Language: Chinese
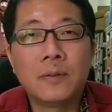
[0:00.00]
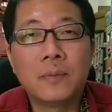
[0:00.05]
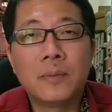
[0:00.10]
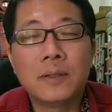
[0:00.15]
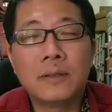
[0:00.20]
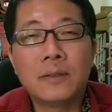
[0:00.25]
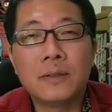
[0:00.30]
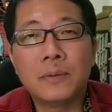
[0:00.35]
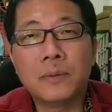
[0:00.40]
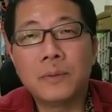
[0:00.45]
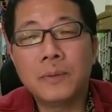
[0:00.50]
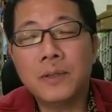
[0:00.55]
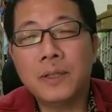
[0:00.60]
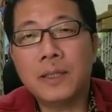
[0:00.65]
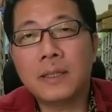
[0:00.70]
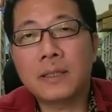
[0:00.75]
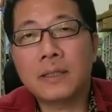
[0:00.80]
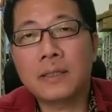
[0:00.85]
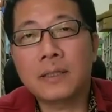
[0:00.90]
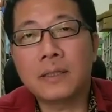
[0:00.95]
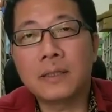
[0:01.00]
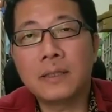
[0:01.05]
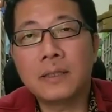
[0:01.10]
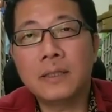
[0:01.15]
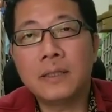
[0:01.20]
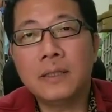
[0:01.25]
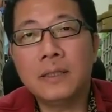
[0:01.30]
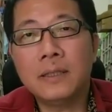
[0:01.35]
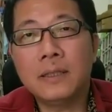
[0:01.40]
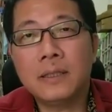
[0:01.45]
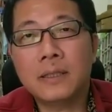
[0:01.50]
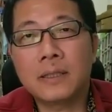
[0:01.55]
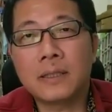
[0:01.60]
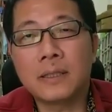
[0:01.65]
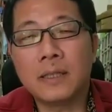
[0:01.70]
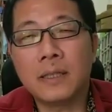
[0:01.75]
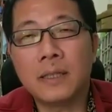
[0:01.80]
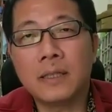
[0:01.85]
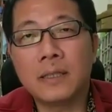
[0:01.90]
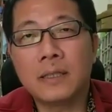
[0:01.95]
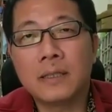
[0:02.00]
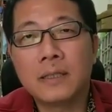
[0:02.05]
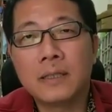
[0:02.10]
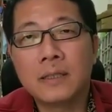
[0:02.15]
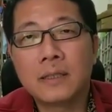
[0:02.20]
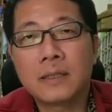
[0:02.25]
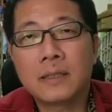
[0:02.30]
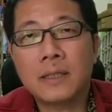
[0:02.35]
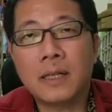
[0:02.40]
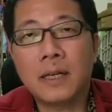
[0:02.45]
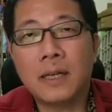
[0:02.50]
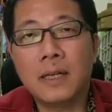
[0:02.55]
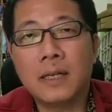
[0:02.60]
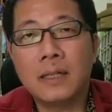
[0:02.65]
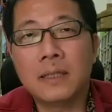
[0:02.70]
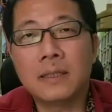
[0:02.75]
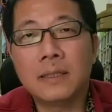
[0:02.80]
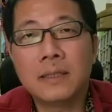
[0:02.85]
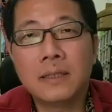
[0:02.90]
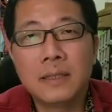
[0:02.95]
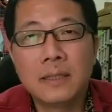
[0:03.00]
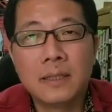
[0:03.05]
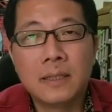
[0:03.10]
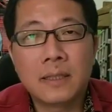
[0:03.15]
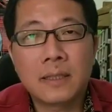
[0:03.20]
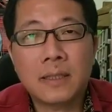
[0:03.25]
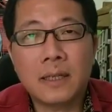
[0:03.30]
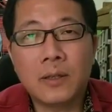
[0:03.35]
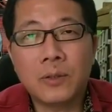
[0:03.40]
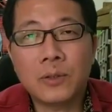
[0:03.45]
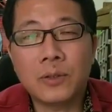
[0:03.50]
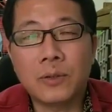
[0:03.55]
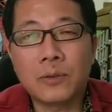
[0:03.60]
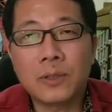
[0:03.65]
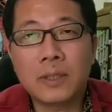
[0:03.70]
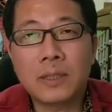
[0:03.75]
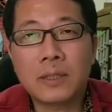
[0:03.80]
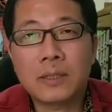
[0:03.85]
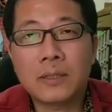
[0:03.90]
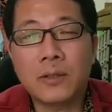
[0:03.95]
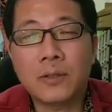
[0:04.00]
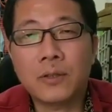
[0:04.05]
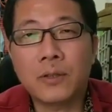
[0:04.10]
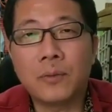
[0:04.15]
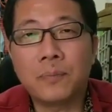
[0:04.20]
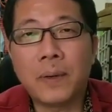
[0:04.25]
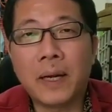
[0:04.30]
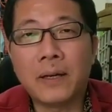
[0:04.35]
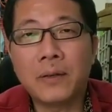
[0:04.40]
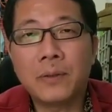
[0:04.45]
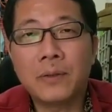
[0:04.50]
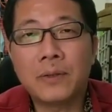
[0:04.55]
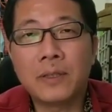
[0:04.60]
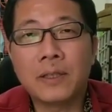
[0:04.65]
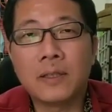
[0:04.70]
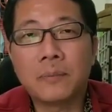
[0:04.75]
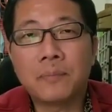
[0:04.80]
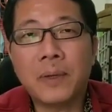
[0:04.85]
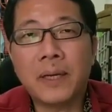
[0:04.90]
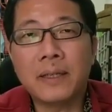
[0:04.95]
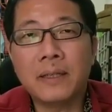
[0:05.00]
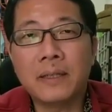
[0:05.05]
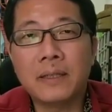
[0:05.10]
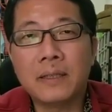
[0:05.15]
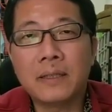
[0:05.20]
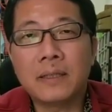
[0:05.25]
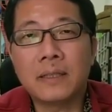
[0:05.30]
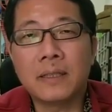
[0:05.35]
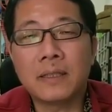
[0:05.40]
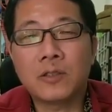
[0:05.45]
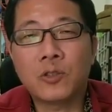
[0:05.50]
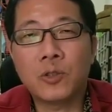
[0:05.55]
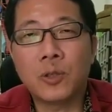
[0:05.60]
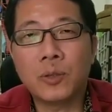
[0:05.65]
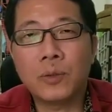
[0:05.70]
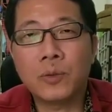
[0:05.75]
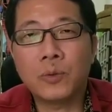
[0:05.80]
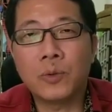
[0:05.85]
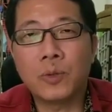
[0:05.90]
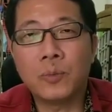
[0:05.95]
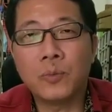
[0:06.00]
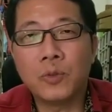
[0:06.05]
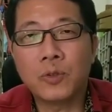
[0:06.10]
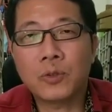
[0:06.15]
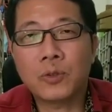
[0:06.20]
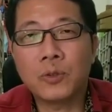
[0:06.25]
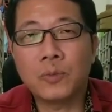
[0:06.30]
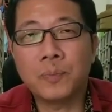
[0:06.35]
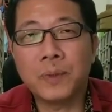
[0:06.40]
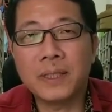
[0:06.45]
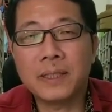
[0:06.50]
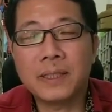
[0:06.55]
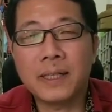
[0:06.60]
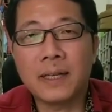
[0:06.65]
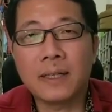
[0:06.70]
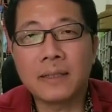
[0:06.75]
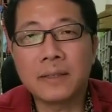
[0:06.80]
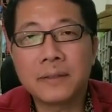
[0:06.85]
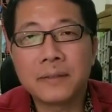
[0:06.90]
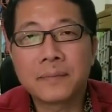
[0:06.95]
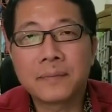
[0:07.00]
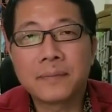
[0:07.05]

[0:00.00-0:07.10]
我们五月十一、十二在高雄的搜狗百货呢办了一个全国魔术比赛。